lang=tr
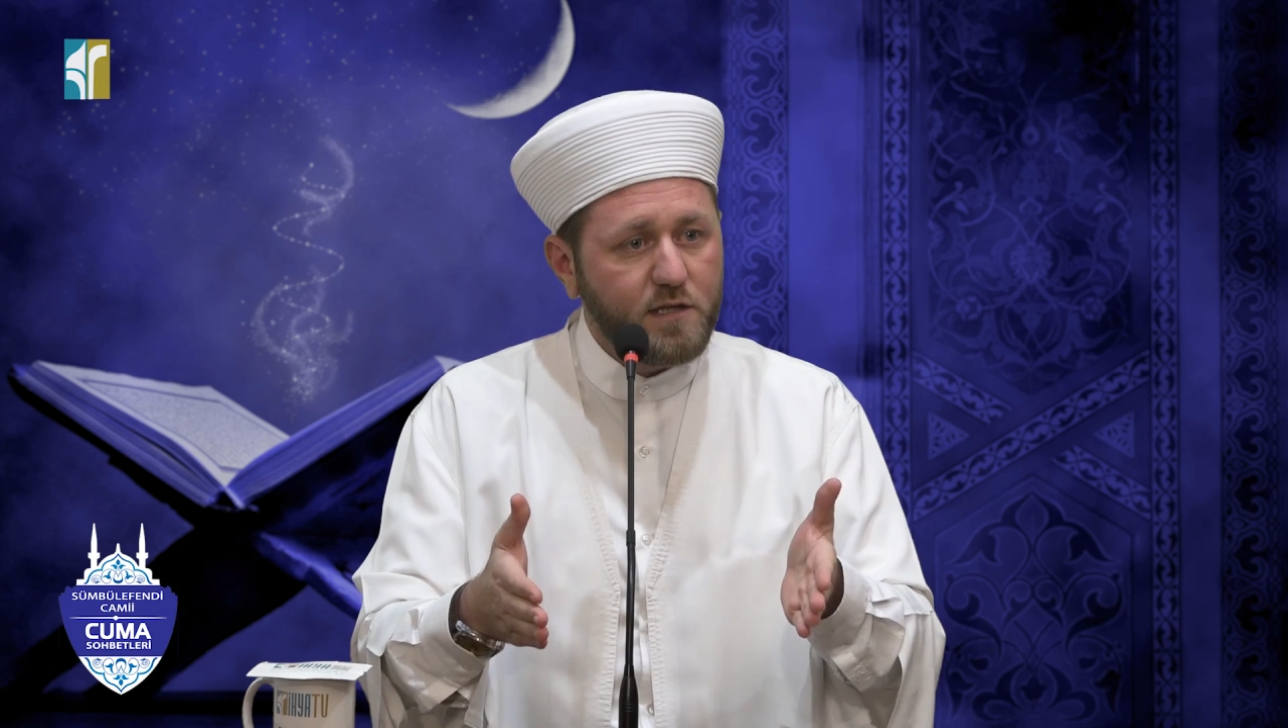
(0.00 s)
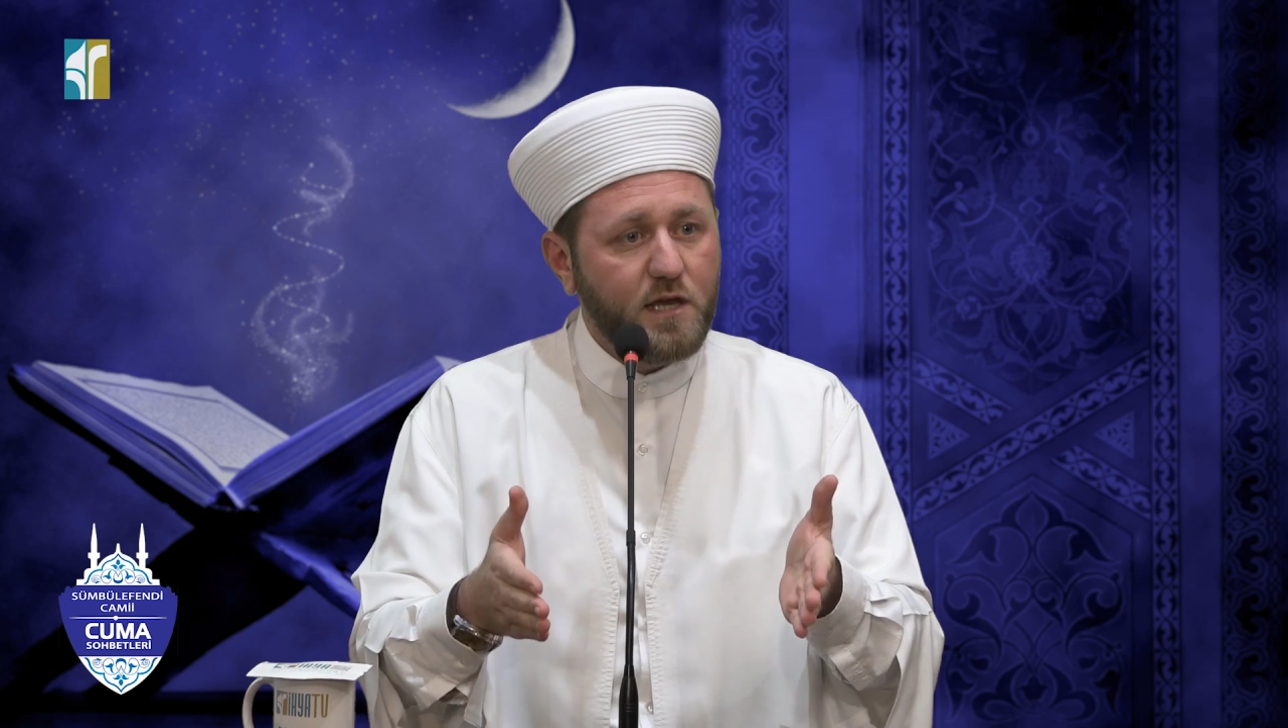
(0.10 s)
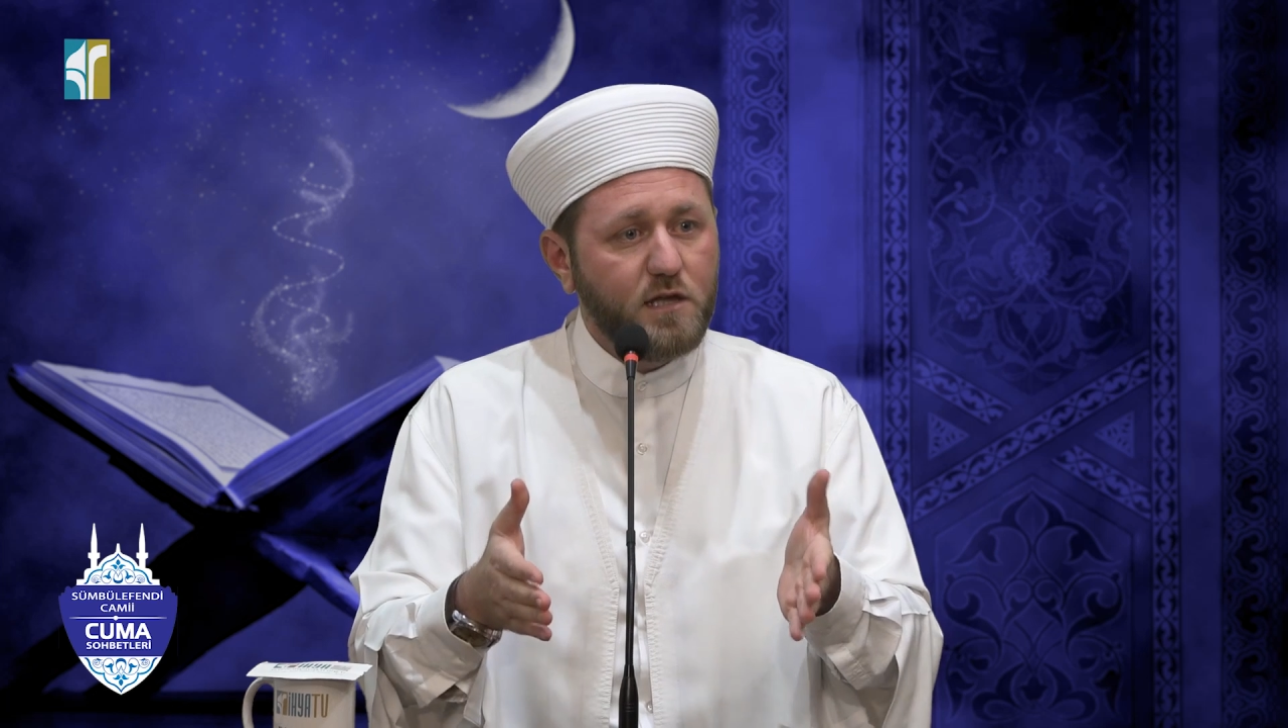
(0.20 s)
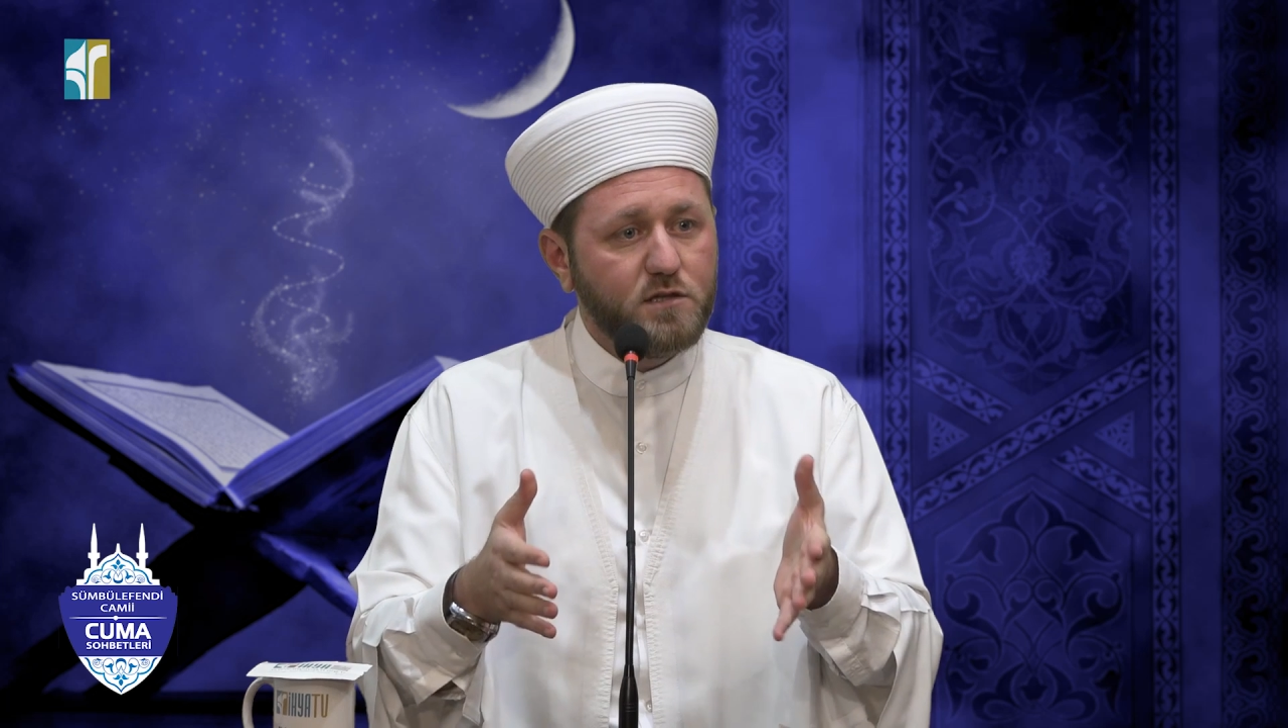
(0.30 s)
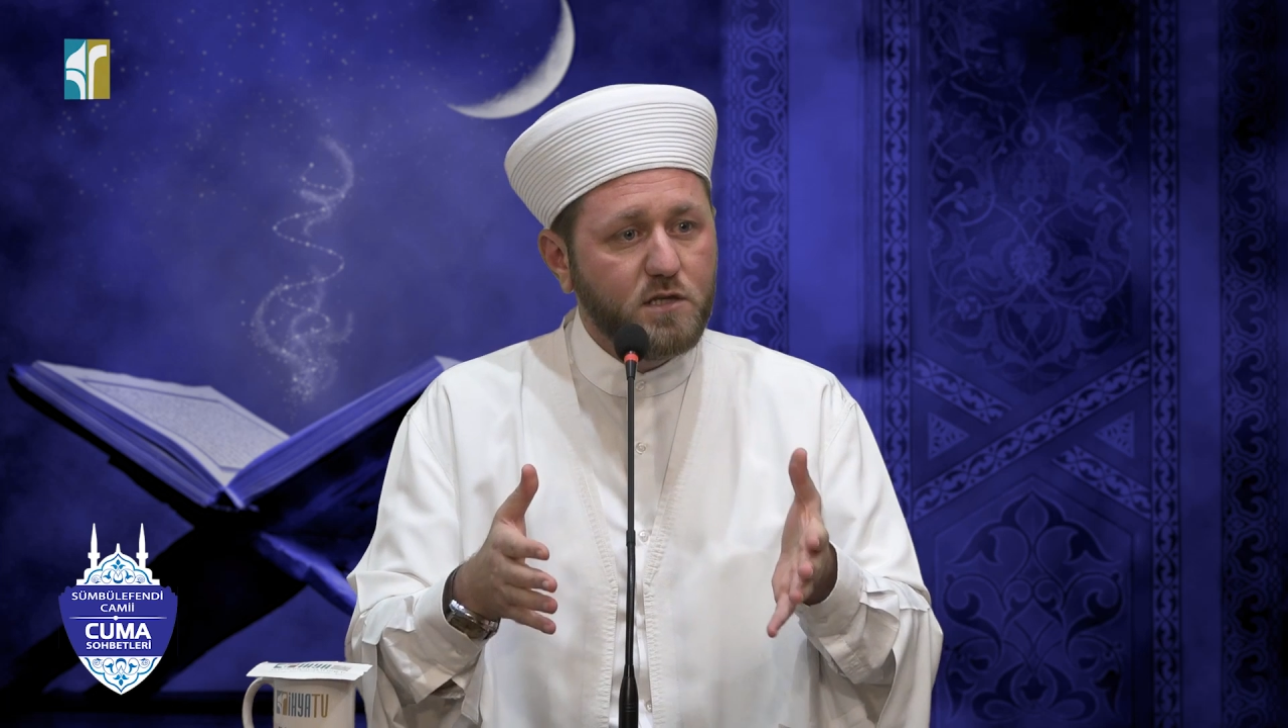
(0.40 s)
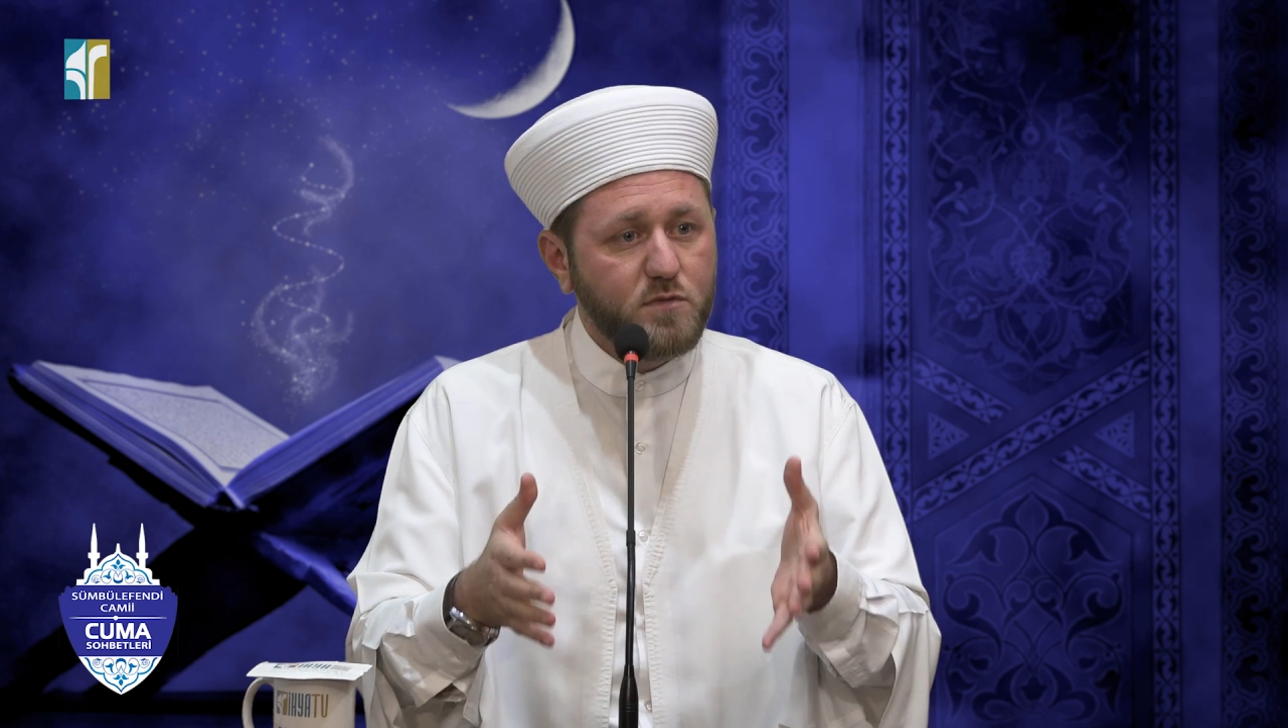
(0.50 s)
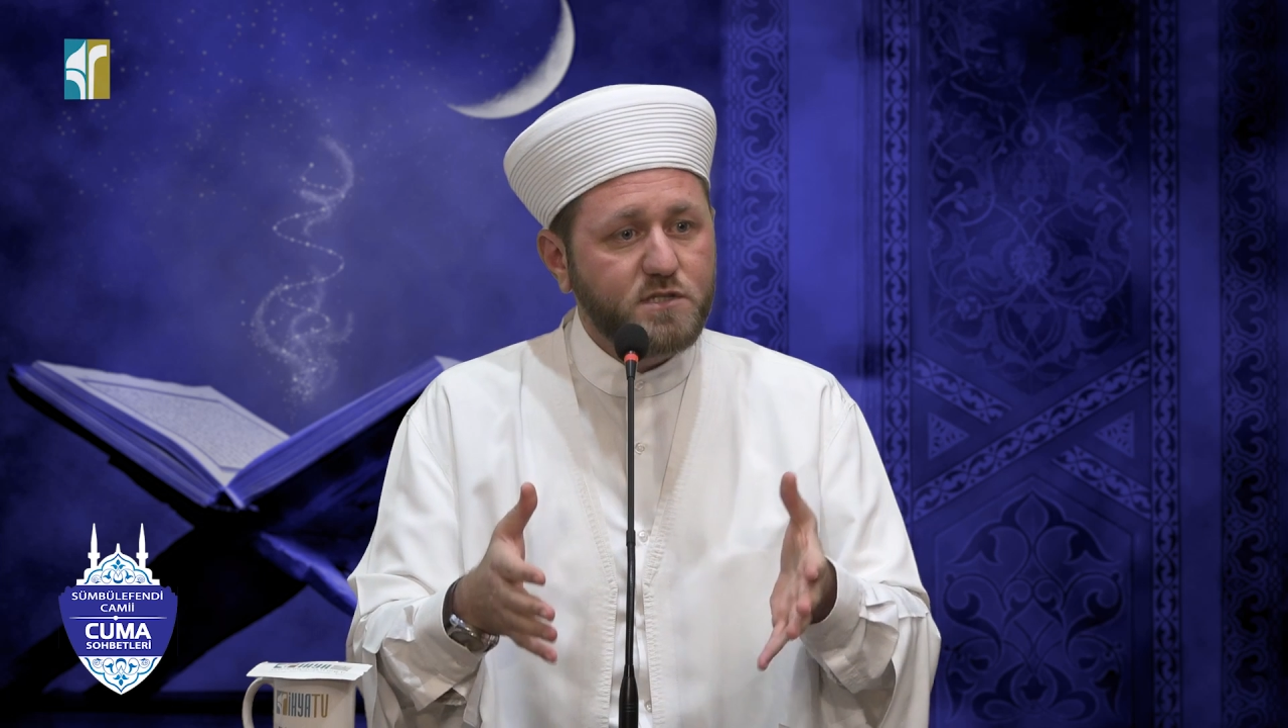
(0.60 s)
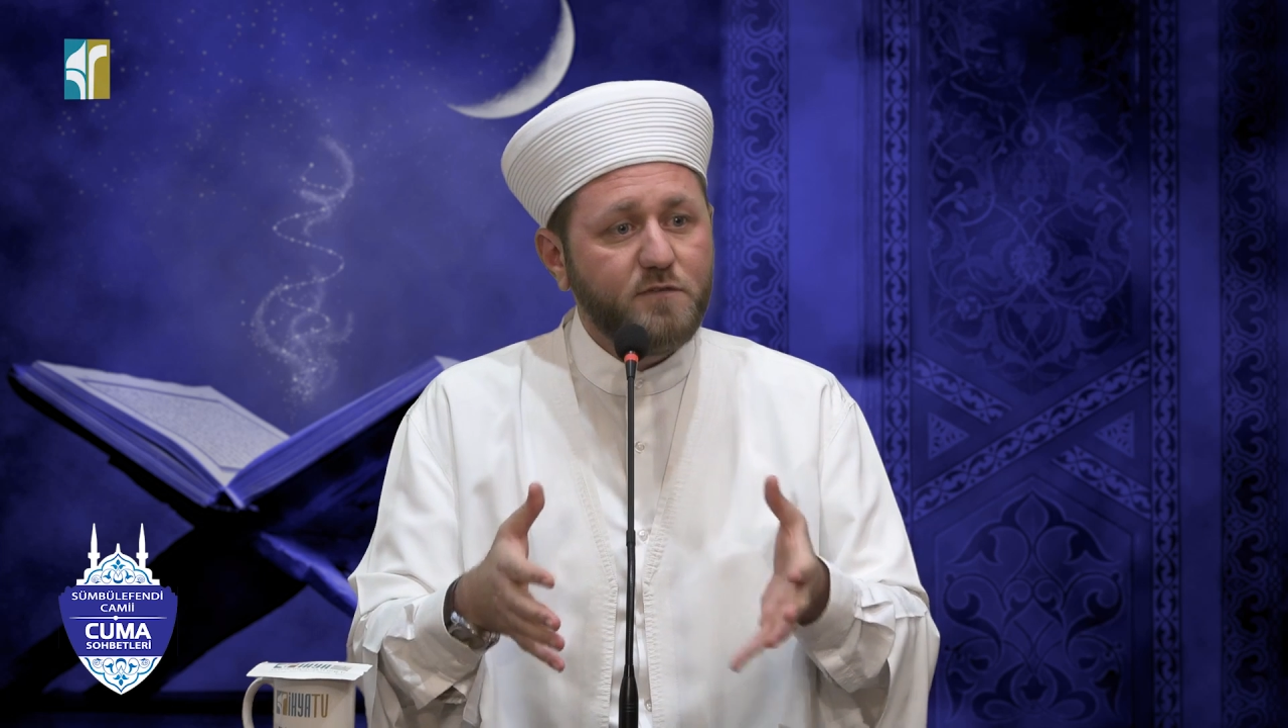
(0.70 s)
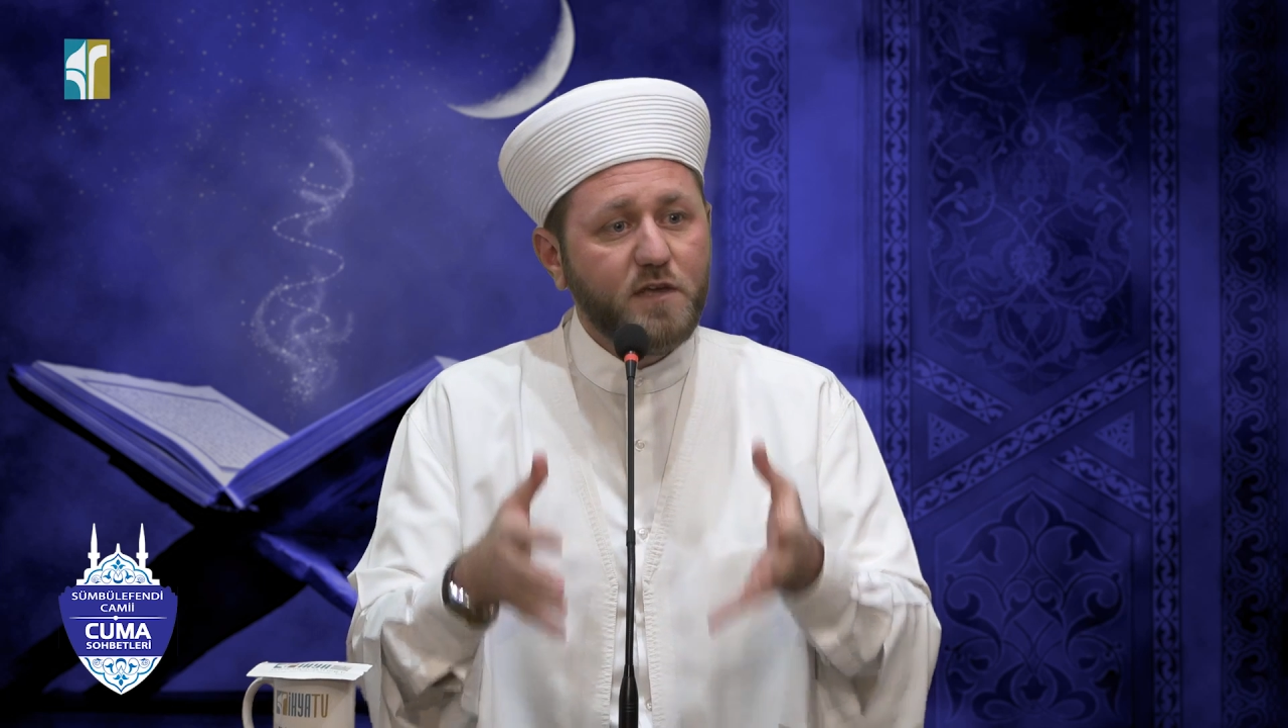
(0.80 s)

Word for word: kendimize